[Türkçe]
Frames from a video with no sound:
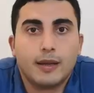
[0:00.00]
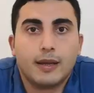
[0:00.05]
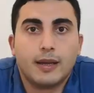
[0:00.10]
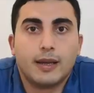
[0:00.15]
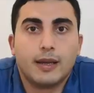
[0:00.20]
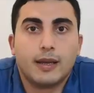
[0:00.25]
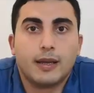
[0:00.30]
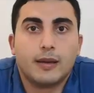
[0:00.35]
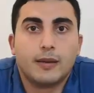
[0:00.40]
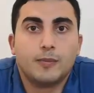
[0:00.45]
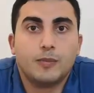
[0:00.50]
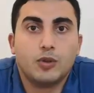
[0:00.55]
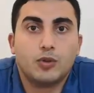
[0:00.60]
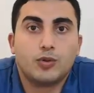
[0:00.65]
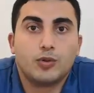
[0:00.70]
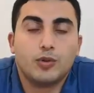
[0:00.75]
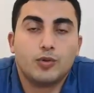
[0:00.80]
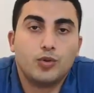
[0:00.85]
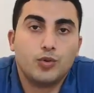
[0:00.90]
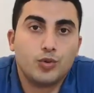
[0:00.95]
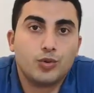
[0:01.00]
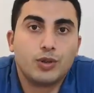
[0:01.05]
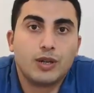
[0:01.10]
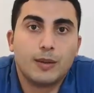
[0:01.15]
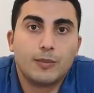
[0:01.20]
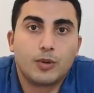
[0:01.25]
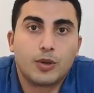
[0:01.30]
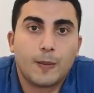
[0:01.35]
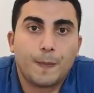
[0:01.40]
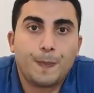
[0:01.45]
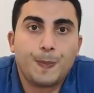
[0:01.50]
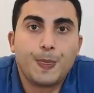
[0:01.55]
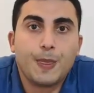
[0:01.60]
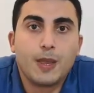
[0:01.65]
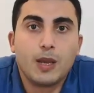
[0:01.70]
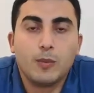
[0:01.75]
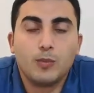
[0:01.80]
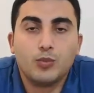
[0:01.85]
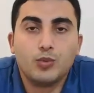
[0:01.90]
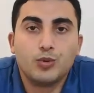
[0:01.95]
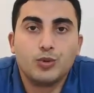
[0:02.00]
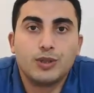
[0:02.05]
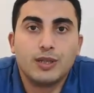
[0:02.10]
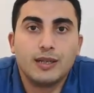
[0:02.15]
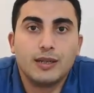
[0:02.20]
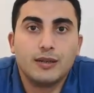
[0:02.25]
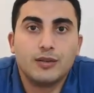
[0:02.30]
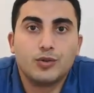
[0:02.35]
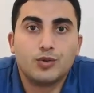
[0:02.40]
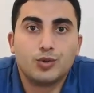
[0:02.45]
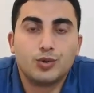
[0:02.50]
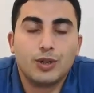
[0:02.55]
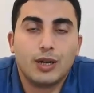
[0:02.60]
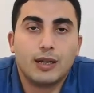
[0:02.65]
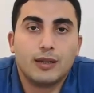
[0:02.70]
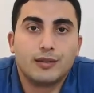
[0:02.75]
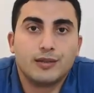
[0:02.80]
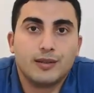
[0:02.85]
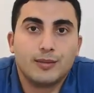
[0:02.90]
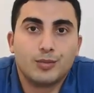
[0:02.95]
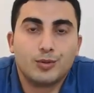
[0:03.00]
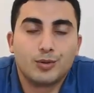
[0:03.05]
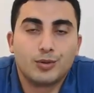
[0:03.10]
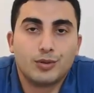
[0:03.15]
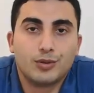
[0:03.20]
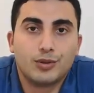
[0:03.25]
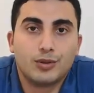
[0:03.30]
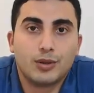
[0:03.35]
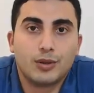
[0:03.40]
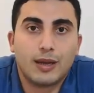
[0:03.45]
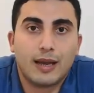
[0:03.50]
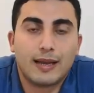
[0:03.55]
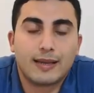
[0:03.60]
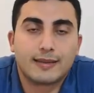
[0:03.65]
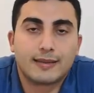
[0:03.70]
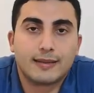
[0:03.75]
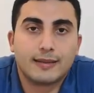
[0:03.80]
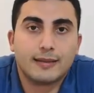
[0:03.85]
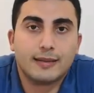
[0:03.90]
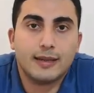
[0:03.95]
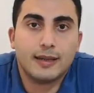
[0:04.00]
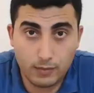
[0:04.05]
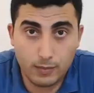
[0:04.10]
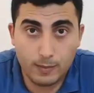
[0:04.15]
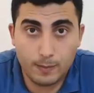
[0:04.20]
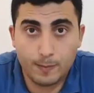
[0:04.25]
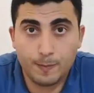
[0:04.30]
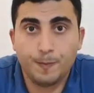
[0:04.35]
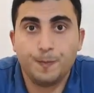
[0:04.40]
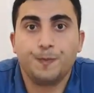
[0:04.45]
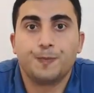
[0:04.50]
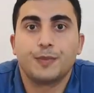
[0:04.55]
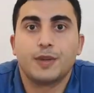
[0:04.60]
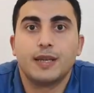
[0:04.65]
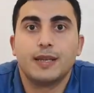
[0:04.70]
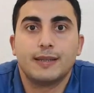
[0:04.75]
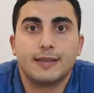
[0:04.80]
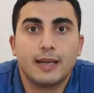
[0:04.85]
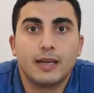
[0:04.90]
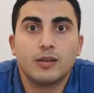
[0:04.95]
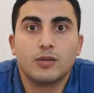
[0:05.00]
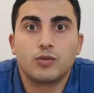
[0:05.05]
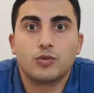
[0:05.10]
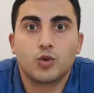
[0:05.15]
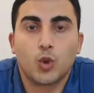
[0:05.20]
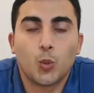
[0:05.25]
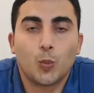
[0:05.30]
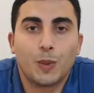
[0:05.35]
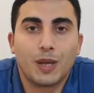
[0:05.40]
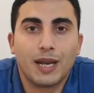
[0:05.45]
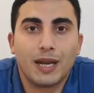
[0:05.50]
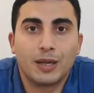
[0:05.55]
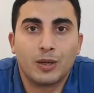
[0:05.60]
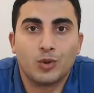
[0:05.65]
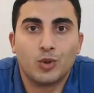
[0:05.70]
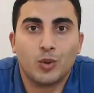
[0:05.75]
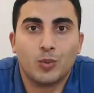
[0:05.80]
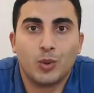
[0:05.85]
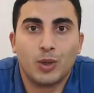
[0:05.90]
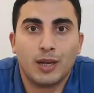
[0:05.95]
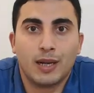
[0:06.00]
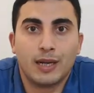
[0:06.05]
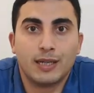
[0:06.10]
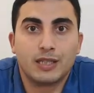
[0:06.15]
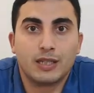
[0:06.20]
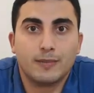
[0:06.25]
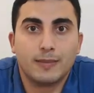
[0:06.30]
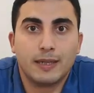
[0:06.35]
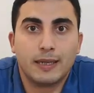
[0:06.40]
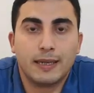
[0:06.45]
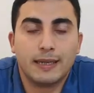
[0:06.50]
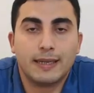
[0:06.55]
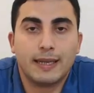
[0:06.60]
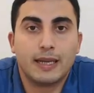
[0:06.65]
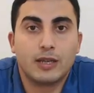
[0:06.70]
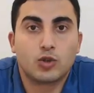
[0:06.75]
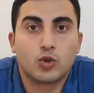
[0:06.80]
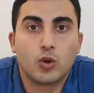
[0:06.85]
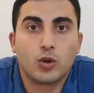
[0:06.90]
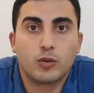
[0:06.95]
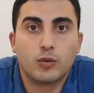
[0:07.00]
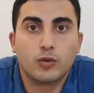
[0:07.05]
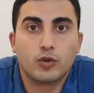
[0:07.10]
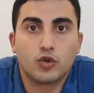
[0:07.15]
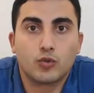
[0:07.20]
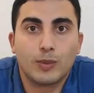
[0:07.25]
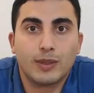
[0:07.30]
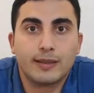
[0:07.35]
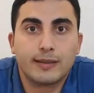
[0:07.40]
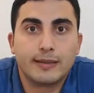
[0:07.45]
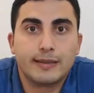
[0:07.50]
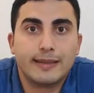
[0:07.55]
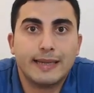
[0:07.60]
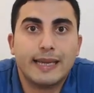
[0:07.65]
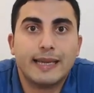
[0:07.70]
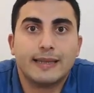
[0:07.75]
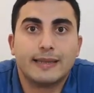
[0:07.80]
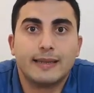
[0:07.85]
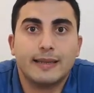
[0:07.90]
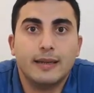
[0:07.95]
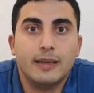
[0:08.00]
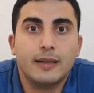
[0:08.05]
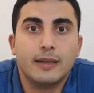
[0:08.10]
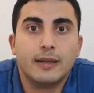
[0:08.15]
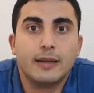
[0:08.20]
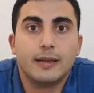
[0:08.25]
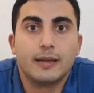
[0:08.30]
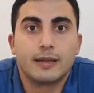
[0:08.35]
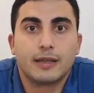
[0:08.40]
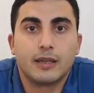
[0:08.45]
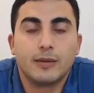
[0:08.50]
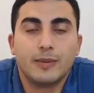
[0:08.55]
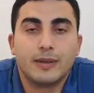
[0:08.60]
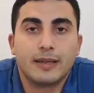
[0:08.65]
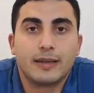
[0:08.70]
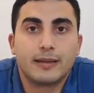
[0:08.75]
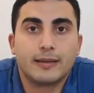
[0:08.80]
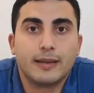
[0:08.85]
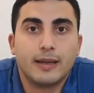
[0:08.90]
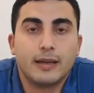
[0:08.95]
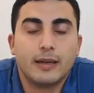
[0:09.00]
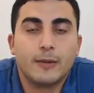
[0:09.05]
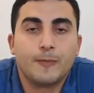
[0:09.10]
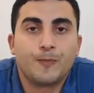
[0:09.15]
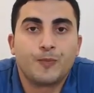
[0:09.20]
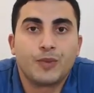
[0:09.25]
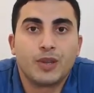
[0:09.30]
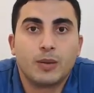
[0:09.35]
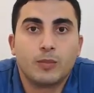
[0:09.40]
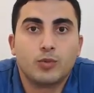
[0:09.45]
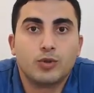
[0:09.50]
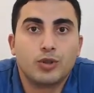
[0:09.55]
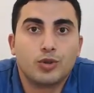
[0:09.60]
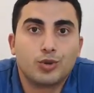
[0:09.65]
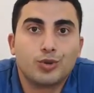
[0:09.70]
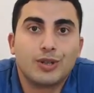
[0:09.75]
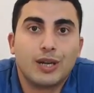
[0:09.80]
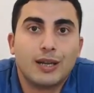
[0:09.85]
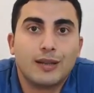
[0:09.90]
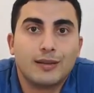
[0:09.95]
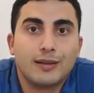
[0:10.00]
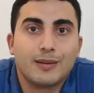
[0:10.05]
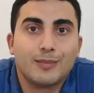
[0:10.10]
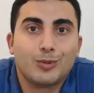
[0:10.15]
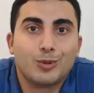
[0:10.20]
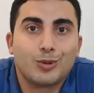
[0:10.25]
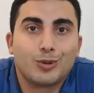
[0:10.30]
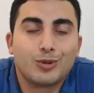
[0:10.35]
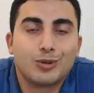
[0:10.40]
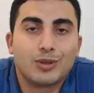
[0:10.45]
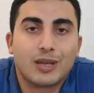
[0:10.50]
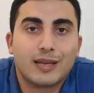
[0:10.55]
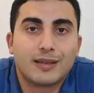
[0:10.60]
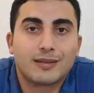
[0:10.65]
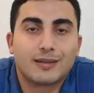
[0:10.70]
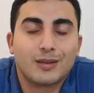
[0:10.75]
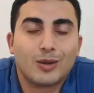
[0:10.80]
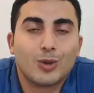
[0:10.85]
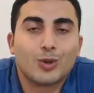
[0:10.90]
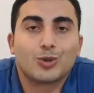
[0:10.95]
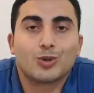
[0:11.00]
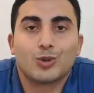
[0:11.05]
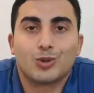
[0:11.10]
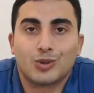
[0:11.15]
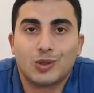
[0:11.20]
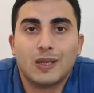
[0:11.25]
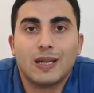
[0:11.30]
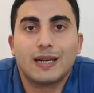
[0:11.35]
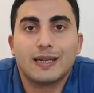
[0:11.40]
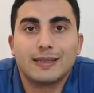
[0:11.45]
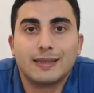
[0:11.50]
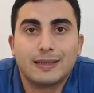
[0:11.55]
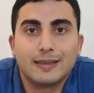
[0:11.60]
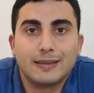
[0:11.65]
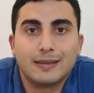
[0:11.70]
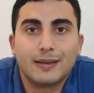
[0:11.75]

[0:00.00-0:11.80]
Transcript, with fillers: E, bir türlü tutturamıyor. Burada şunu anlayabiliyoruz aslında. insan çok merak ediyor böyle acaba hani son konuşmaları neydi gibilerinden. Burada şunu anlayabiliyoruz aslında o sosyal ağın